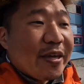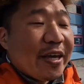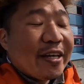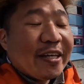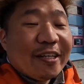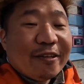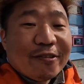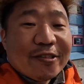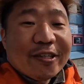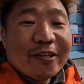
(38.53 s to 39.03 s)

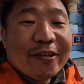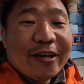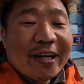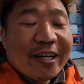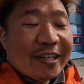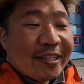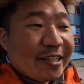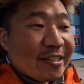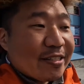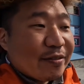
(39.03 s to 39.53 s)
비행기로
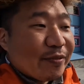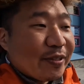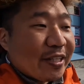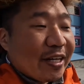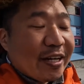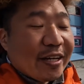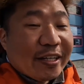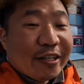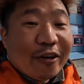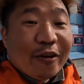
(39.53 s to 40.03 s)
선회를 하게
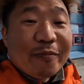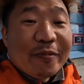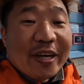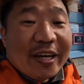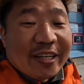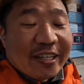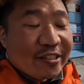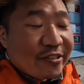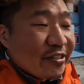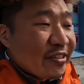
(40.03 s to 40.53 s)
됐습니다
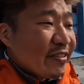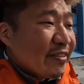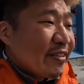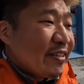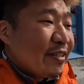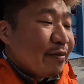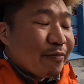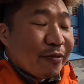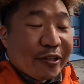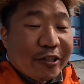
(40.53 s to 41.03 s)
경비행기죠
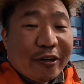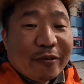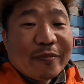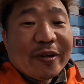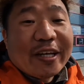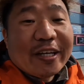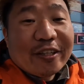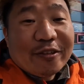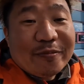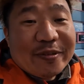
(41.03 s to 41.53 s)
물론
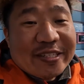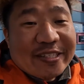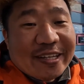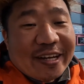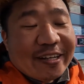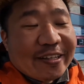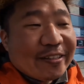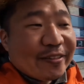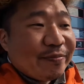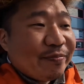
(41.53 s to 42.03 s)
경비행기도
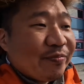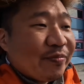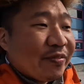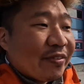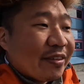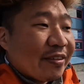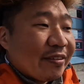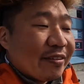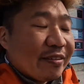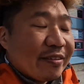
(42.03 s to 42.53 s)
비싸요
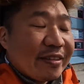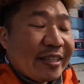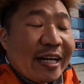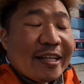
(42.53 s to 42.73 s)
음,